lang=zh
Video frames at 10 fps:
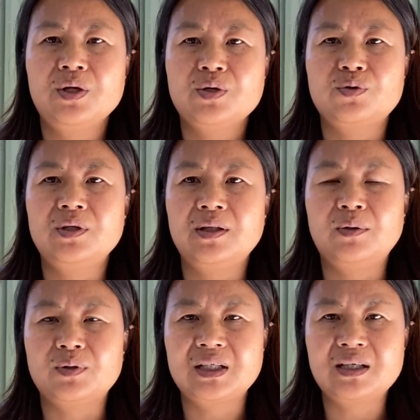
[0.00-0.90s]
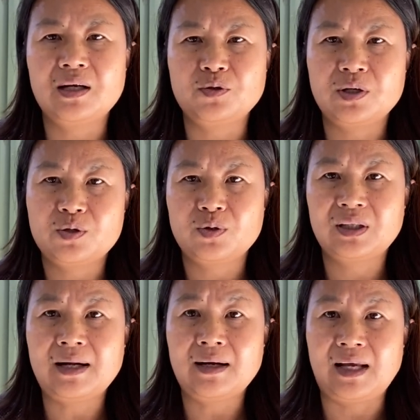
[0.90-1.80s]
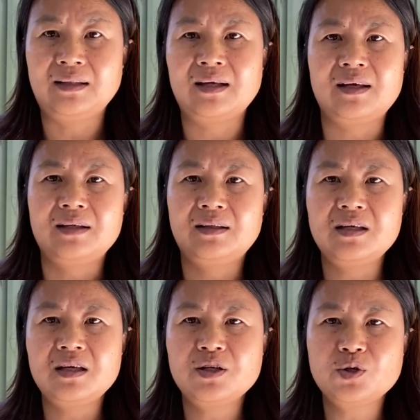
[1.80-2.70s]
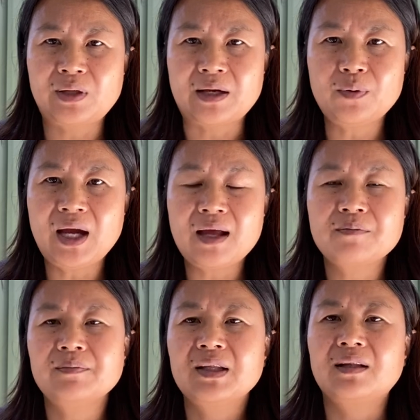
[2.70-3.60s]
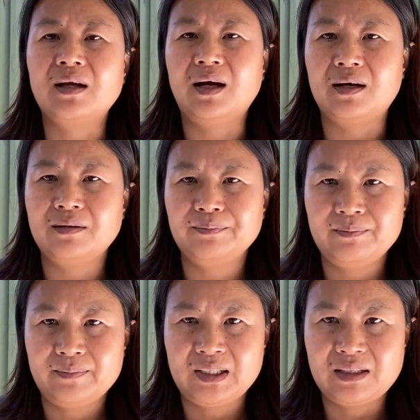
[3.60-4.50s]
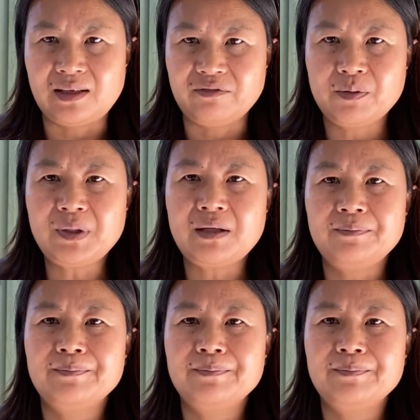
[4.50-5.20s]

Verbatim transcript: 所以呢，我在这里就可以说到两点：第一，南瓜；第二，养蜂蜜。